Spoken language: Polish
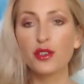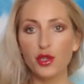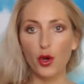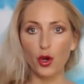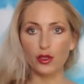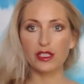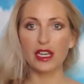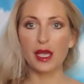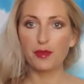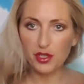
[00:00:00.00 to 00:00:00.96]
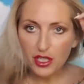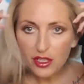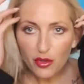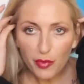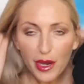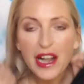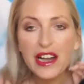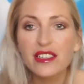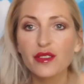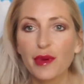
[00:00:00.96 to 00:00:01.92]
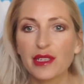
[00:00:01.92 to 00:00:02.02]
chodzi o sklep Shein, to
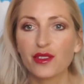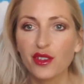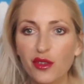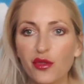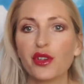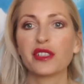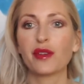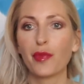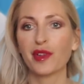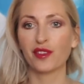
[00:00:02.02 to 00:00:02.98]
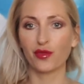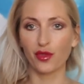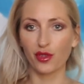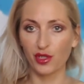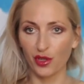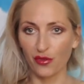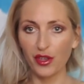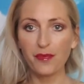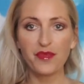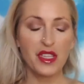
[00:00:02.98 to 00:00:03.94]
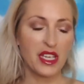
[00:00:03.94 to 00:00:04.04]
bardzo, bardzo dziękuję za prezent urodzinowy,
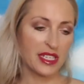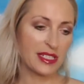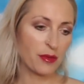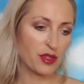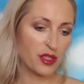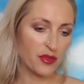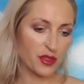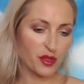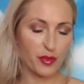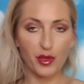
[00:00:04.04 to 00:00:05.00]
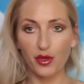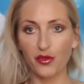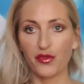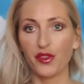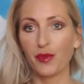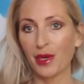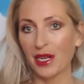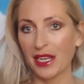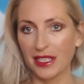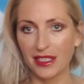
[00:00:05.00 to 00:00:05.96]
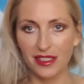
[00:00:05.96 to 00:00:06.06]
za możliwość sobie go
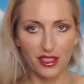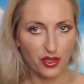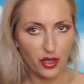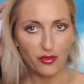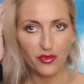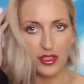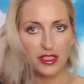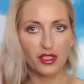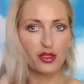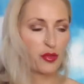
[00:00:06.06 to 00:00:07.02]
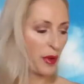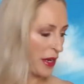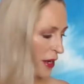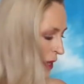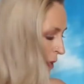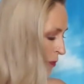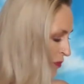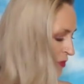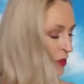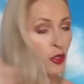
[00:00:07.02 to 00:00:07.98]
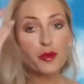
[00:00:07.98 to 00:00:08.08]
wybrania zresztą, więc też super.
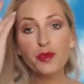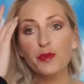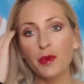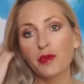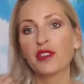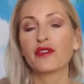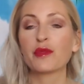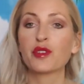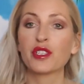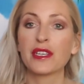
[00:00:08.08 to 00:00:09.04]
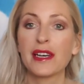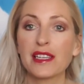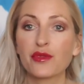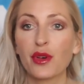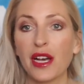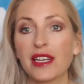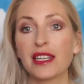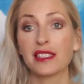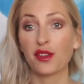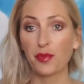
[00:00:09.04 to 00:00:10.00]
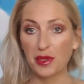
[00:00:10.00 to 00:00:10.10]
No i przypominam Wam, że na hasło
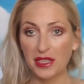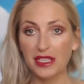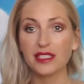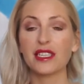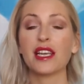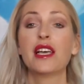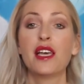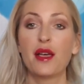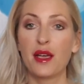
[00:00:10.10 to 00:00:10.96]
AGA015